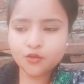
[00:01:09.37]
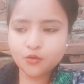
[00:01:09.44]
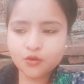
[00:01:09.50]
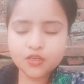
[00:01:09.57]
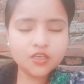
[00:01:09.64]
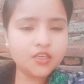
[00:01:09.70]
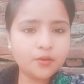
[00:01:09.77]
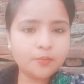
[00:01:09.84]

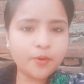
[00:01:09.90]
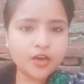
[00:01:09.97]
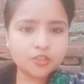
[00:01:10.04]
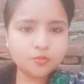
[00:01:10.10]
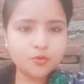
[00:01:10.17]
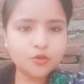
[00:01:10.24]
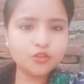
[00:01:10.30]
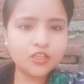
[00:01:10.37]
क्योंकि ये
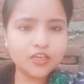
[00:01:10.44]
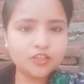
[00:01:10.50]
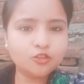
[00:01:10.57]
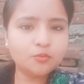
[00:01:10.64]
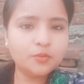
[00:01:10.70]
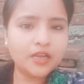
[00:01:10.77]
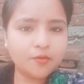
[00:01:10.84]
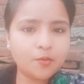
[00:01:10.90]
पास में होते हैं
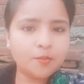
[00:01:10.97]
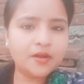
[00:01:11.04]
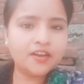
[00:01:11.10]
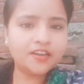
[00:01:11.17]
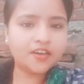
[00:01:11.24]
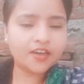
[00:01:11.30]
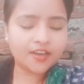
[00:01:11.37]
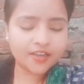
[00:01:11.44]
तो मेरा भी मन
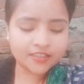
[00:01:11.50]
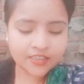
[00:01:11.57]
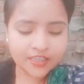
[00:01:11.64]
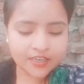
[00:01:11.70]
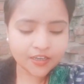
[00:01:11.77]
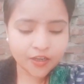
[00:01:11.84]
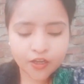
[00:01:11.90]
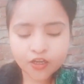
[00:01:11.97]
लगा
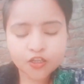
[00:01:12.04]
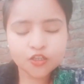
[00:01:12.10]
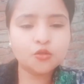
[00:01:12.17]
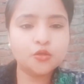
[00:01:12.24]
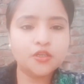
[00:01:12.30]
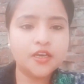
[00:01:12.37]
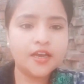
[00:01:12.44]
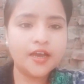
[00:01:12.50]
रहता है
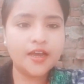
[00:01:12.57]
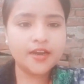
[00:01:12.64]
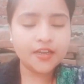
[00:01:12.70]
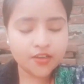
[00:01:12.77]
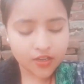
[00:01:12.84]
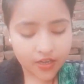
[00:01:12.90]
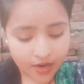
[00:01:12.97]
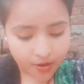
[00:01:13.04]
तो ये है
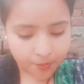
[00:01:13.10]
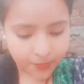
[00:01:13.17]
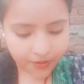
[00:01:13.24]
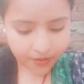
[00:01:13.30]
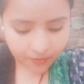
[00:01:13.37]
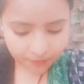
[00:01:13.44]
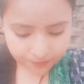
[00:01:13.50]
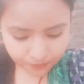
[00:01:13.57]
नहीं यहाँ
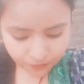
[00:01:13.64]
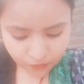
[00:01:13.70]
पे